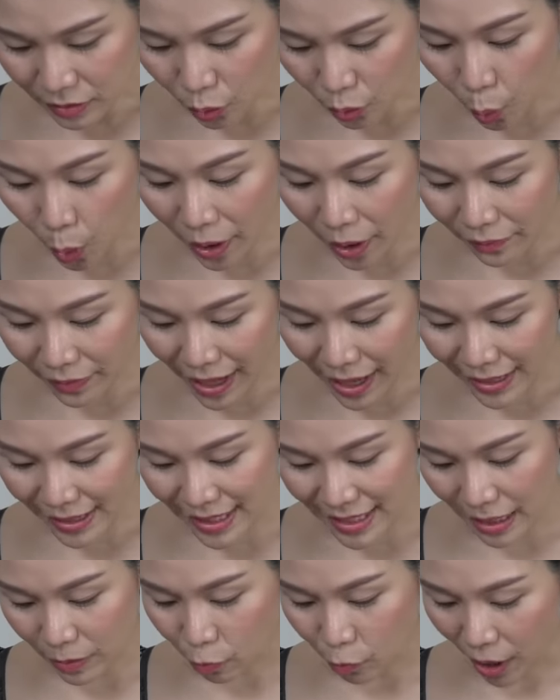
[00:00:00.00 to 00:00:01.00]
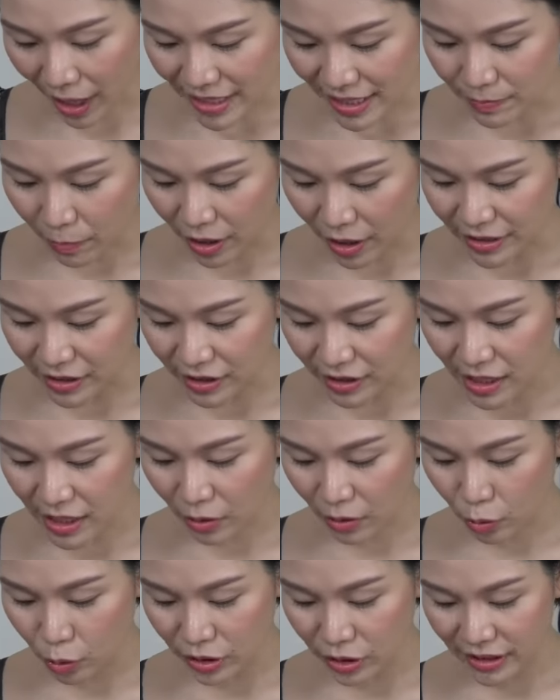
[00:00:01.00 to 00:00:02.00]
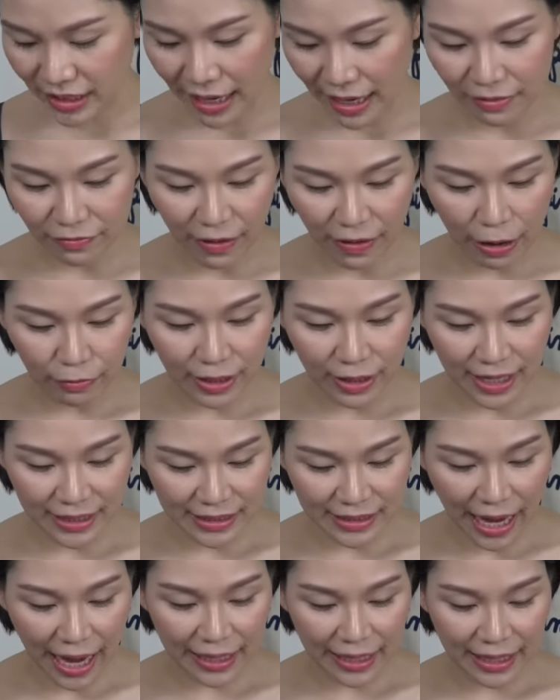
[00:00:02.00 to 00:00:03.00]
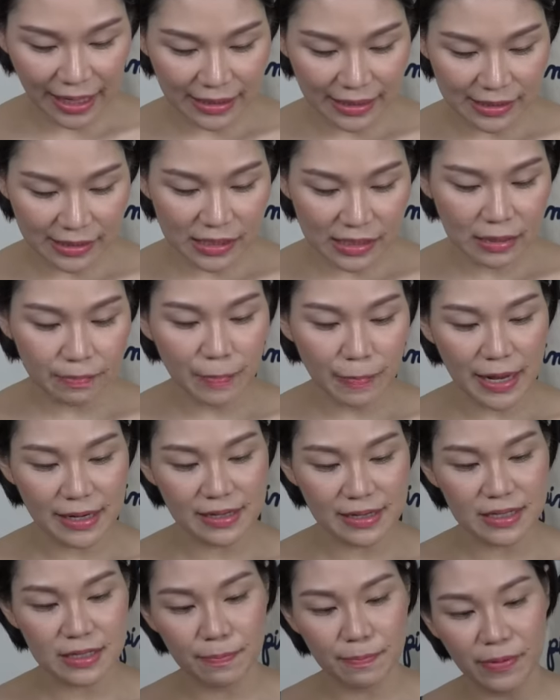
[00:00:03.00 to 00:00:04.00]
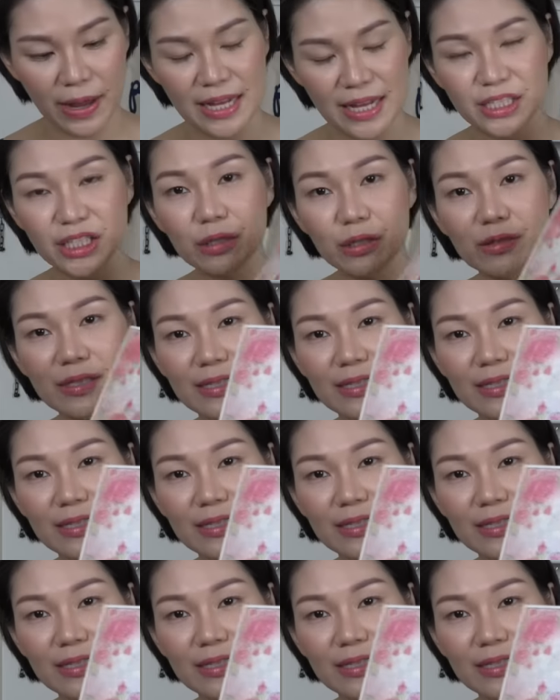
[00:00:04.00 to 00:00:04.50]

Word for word: ตัว Radiant White Moisture Cushion Foundation นะคะซึ่งเป็น Special